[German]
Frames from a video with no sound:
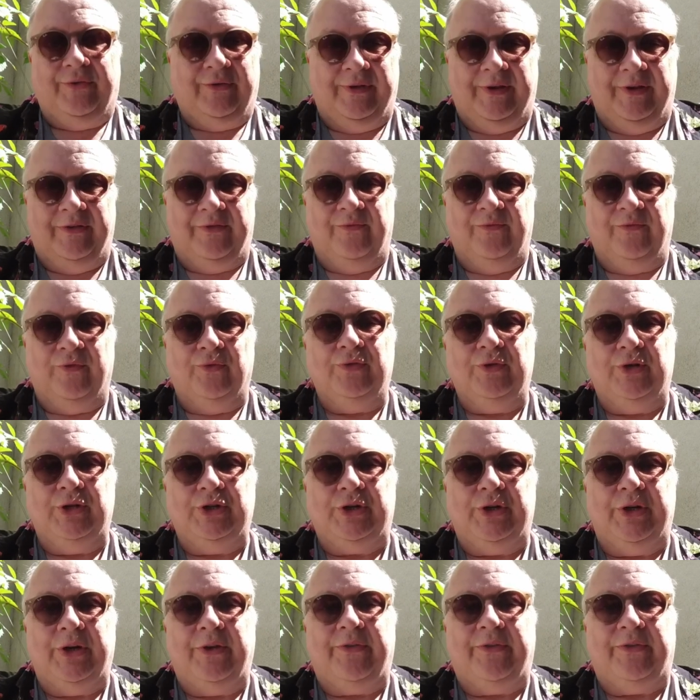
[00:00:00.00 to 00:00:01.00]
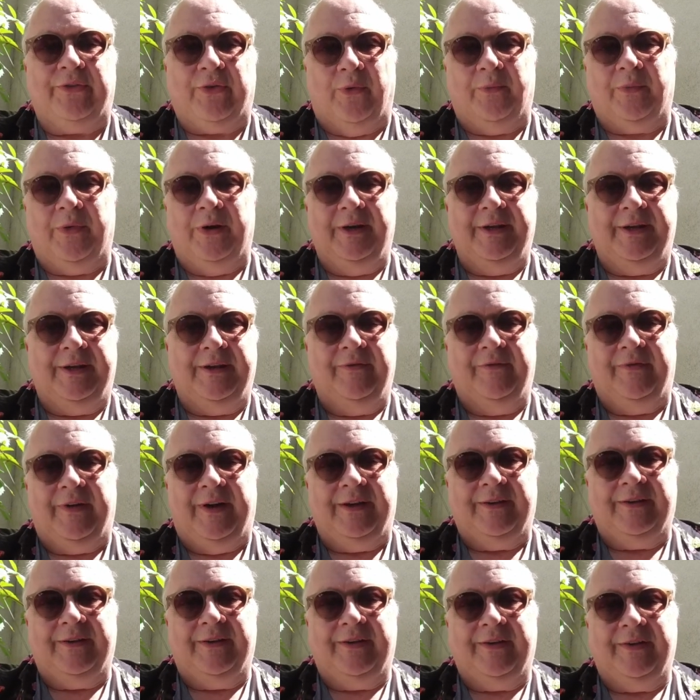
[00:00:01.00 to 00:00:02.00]
zu diesem wunderschönen sommerlichen
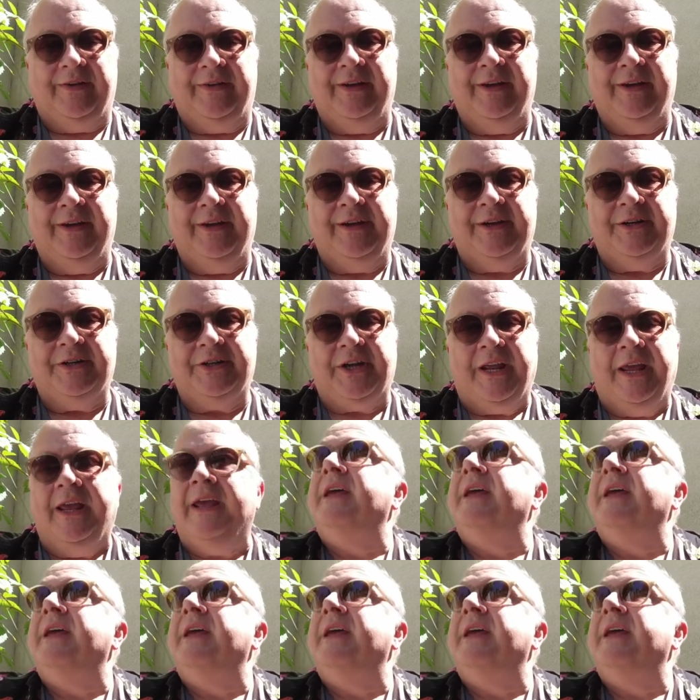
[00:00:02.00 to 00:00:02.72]
Wetter, das hier herrscht.